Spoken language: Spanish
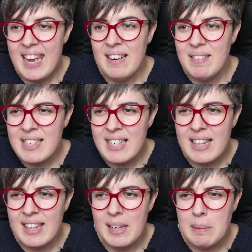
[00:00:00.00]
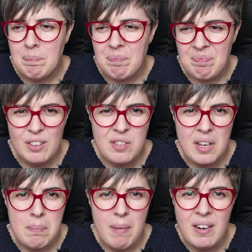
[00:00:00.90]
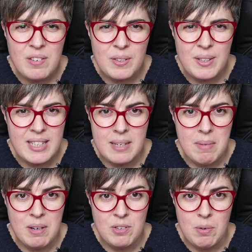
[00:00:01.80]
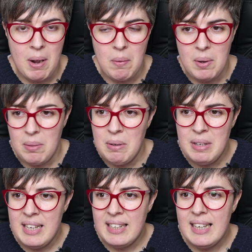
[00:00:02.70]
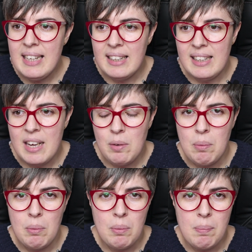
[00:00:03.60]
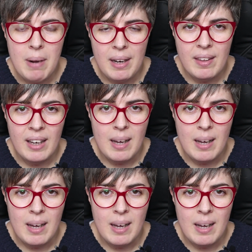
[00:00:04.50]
Era una serie de mm, dos hermanos o tres hermanos, no me acuerdo, que tenían un bar de